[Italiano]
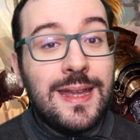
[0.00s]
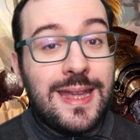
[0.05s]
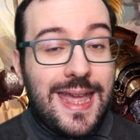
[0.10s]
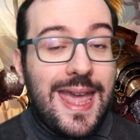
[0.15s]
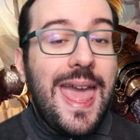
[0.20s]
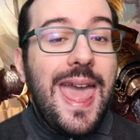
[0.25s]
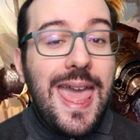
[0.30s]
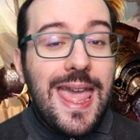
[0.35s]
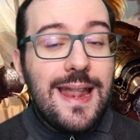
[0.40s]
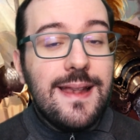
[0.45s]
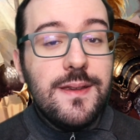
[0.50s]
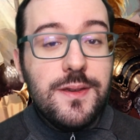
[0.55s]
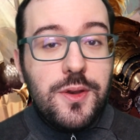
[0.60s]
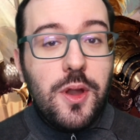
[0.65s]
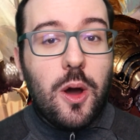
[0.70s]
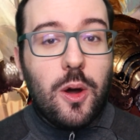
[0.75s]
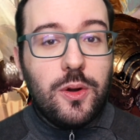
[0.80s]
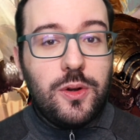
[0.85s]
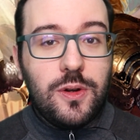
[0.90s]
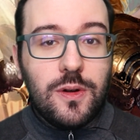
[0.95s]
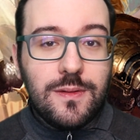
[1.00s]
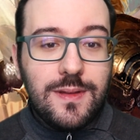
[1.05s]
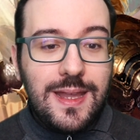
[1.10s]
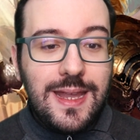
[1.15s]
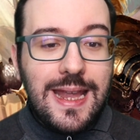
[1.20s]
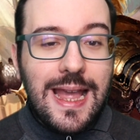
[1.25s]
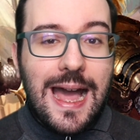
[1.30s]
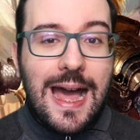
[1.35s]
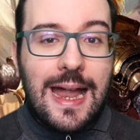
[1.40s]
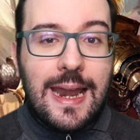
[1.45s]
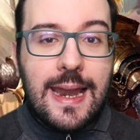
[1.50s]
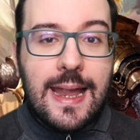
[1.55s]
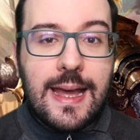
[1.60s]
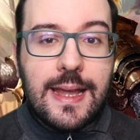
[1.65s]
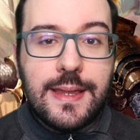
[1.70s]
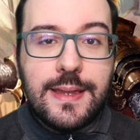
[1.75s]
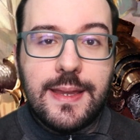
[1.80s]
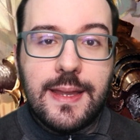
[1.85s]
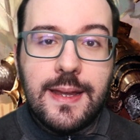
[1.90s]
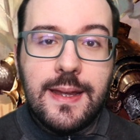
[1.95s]
che è il nonno di
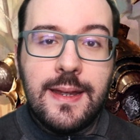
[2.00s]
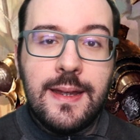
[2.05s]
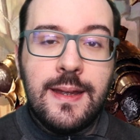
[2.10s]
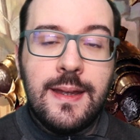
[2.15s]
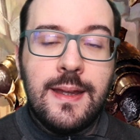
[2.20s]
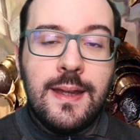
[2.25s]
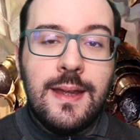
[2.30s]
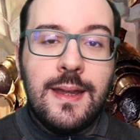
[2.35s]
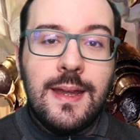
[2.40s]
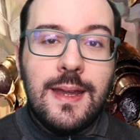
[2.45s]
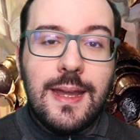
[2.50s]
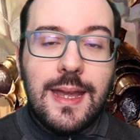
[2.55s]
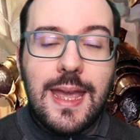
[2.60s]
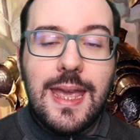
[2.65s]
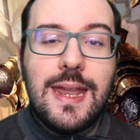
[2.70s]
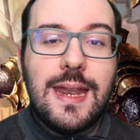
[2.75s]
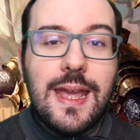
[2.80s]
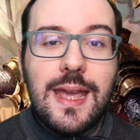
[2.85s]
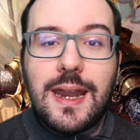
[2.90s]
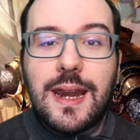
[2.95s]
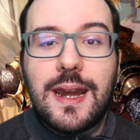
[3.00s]
Galad, era